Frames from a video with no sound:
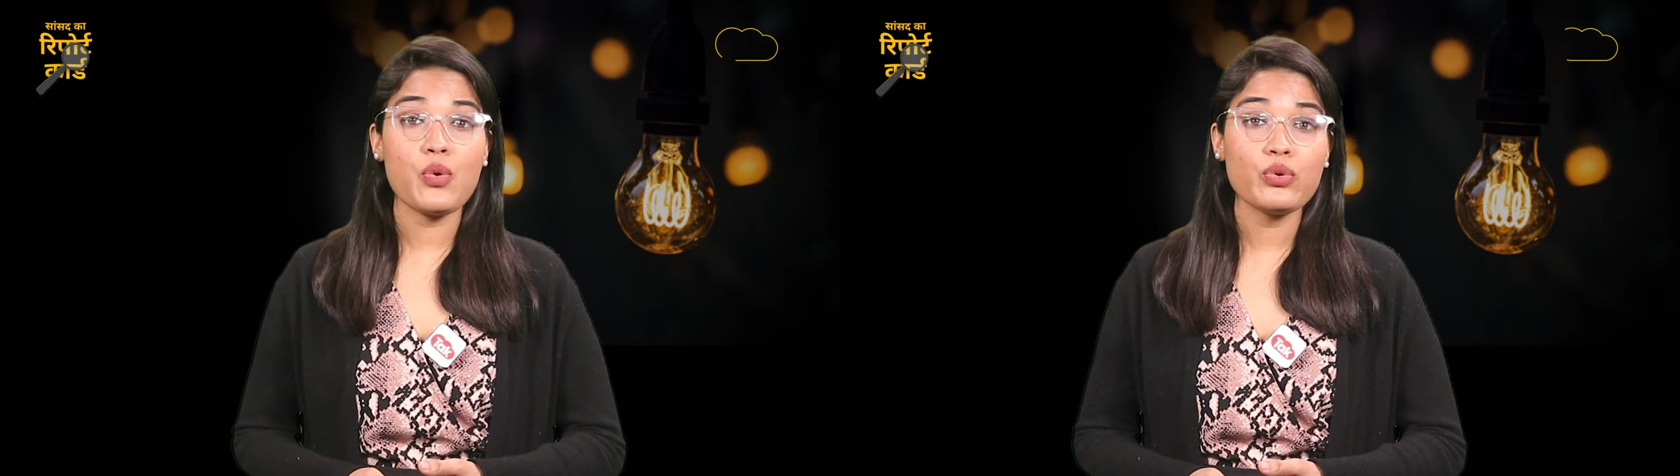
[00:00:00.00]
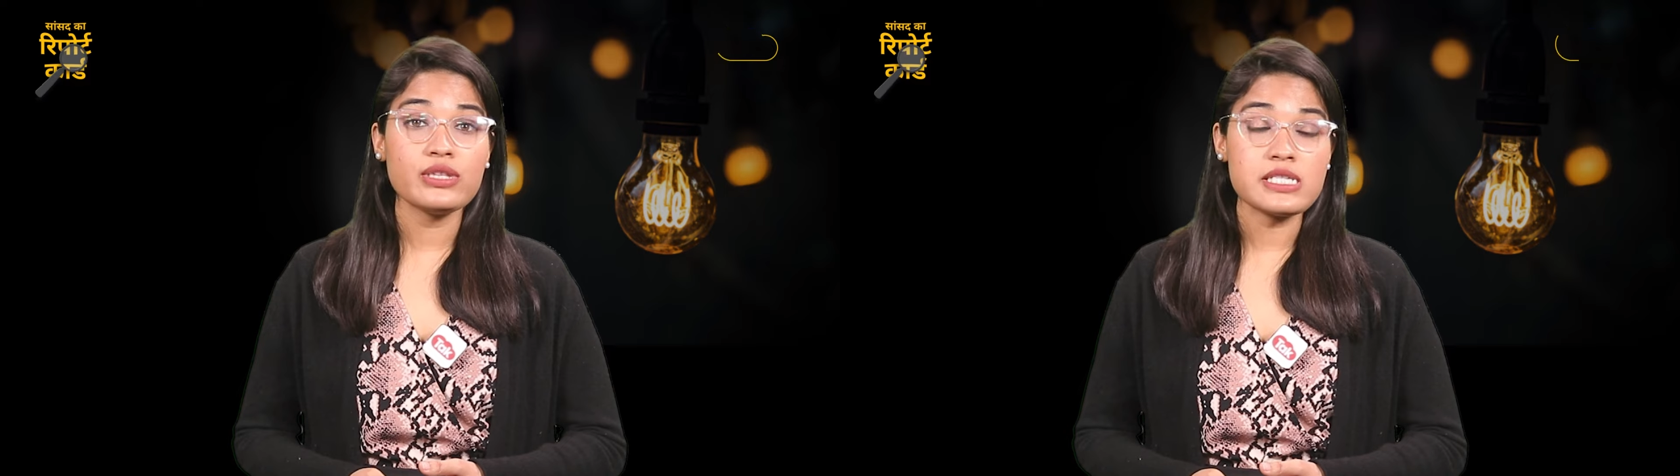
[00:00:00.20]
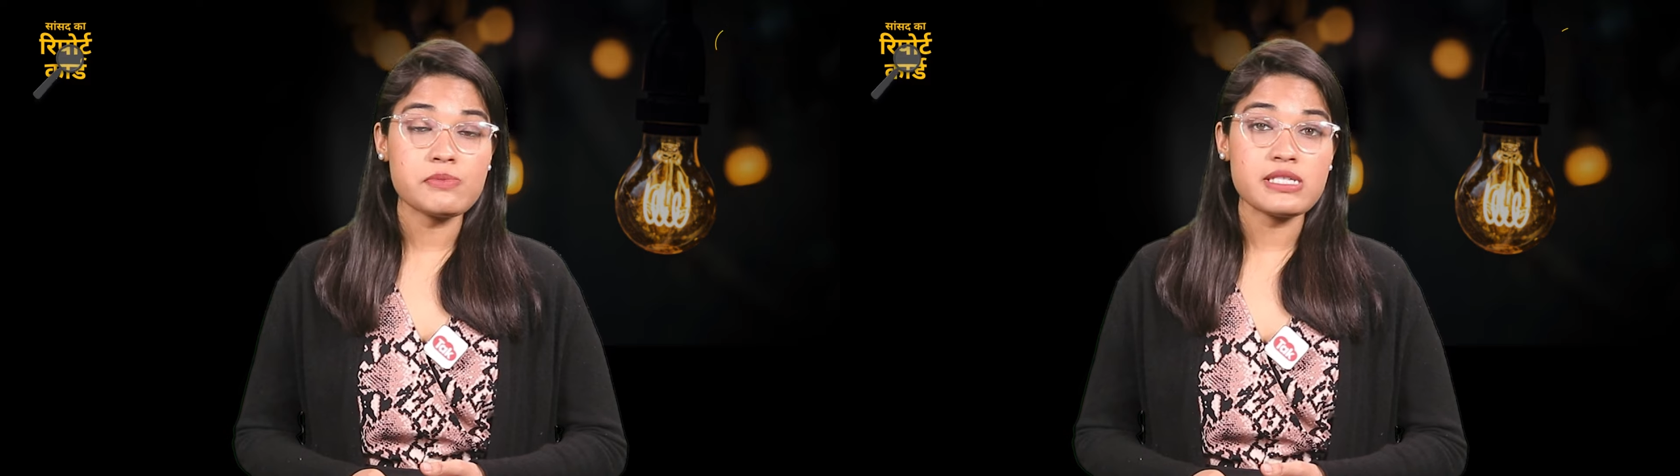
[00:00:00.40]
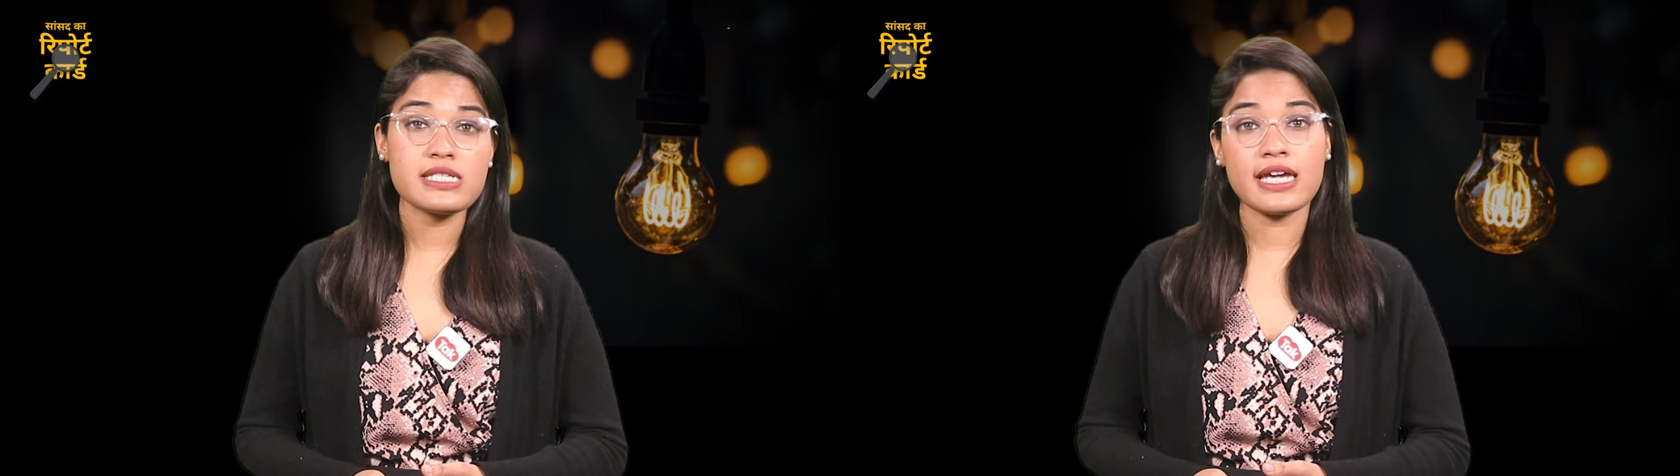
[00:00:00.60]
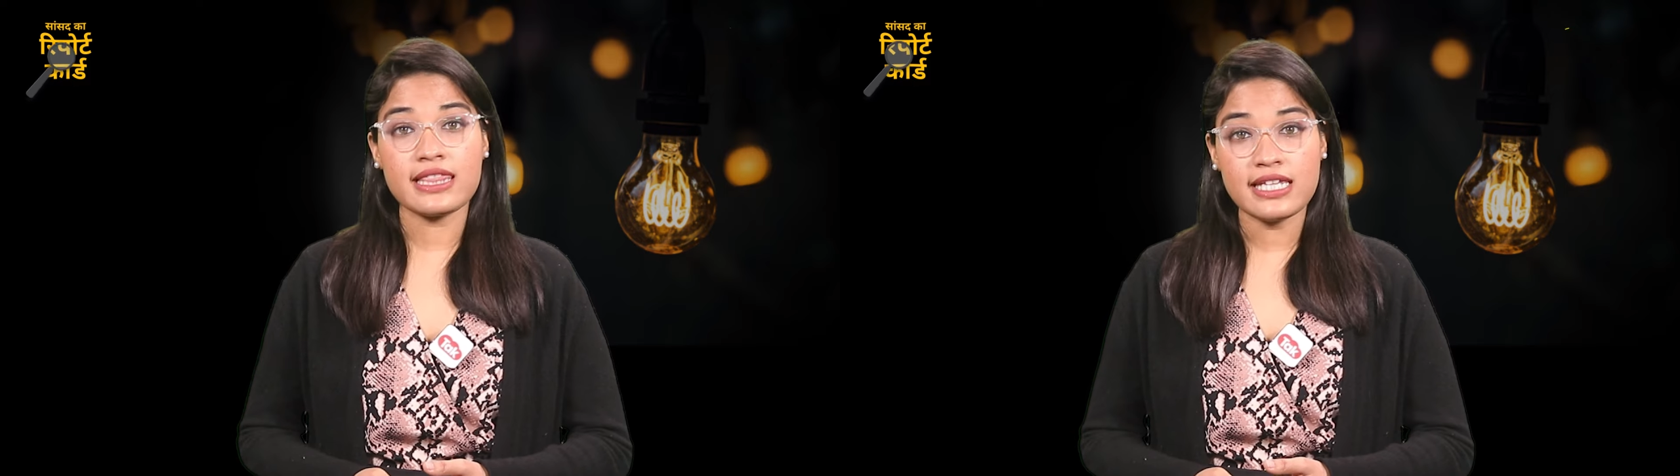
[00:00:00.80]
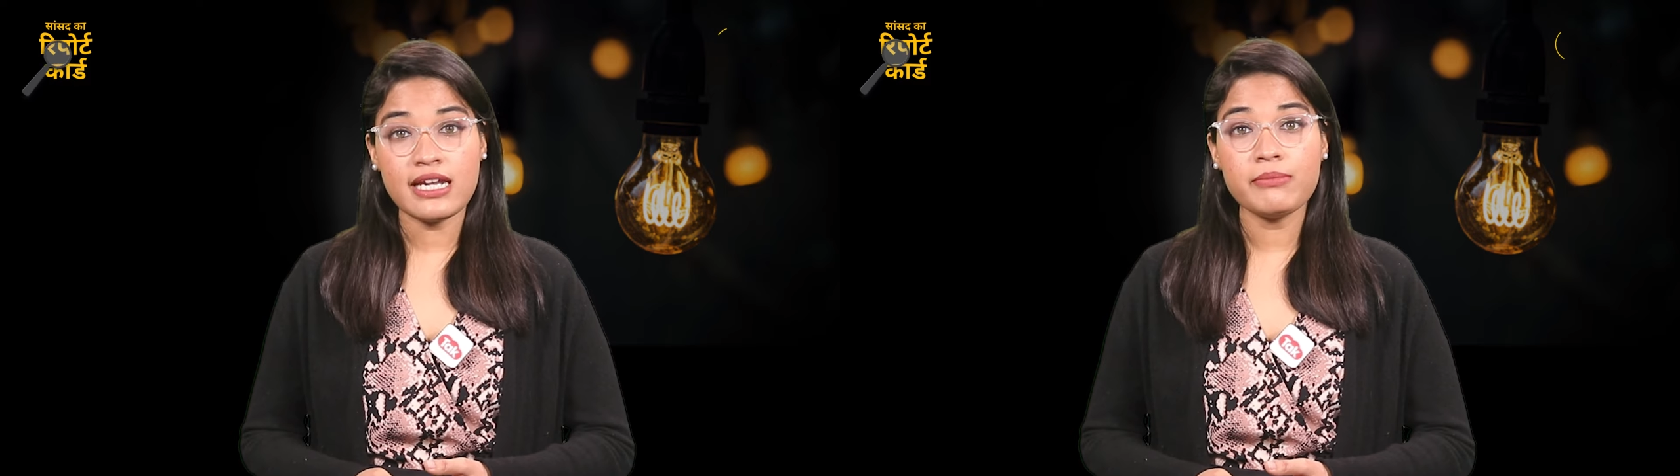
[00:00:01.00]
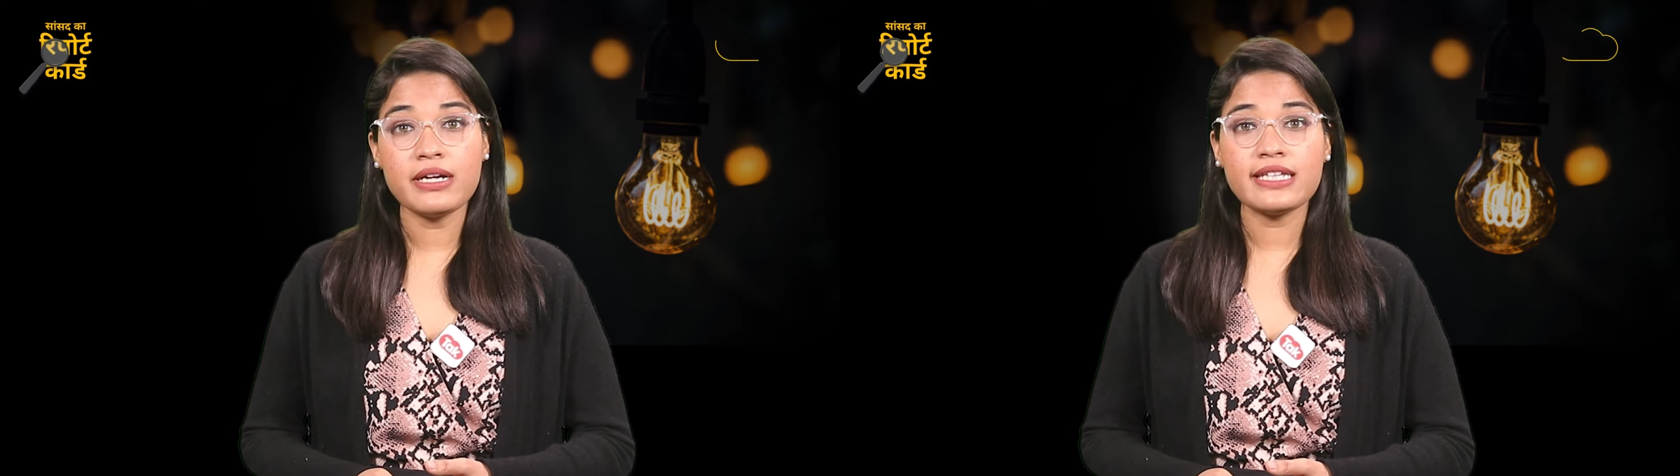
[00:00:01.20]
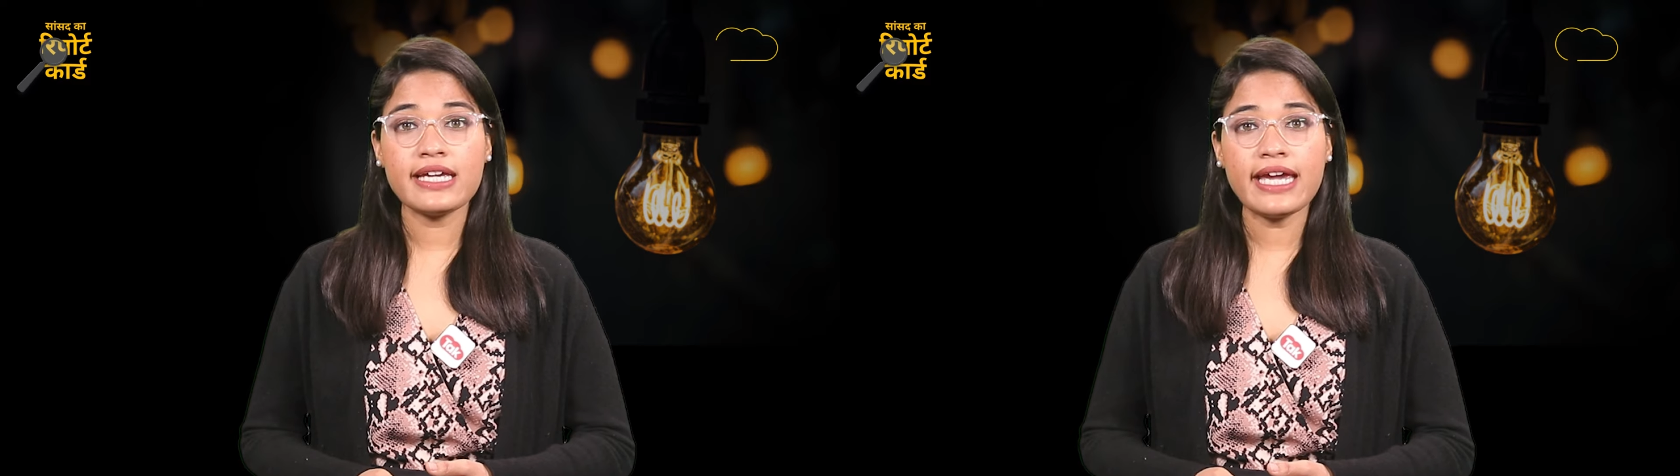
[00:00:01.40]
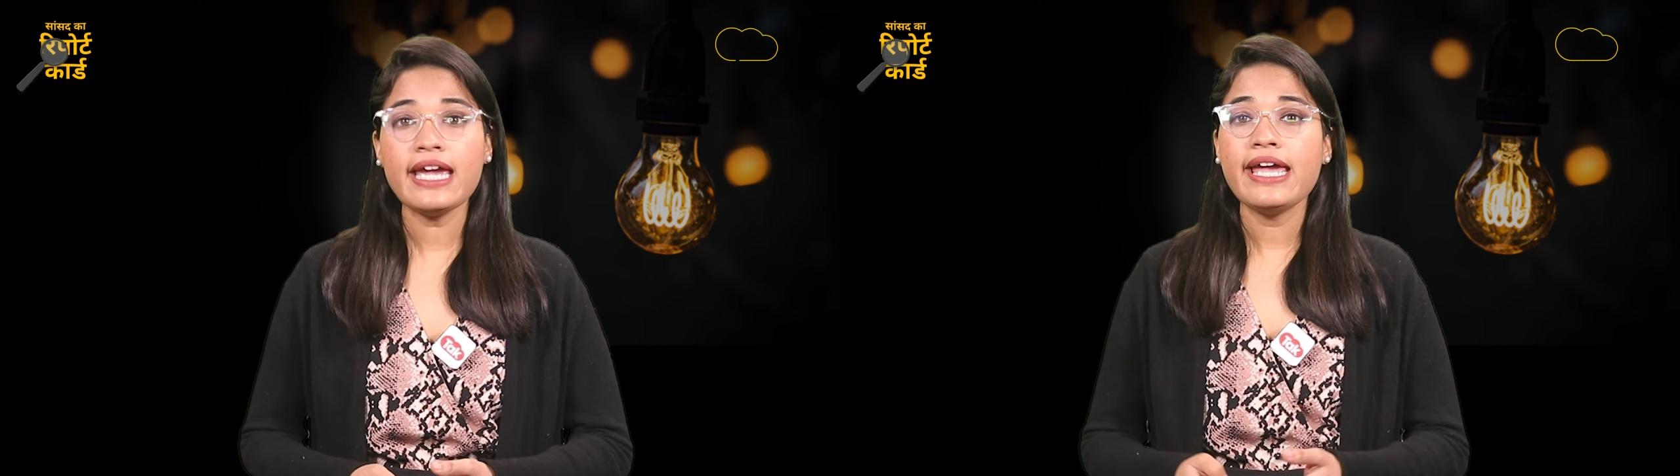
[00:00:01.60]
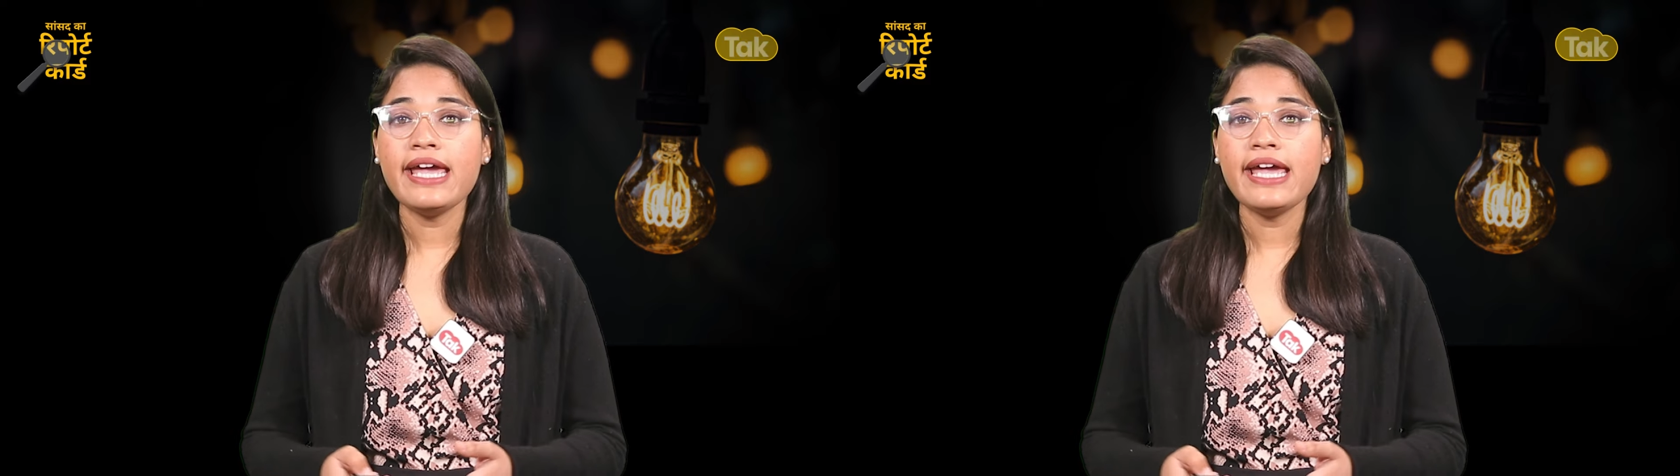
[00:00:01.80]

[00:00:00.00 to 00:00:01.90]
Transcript: को 10 में से कितने नंबर देंगे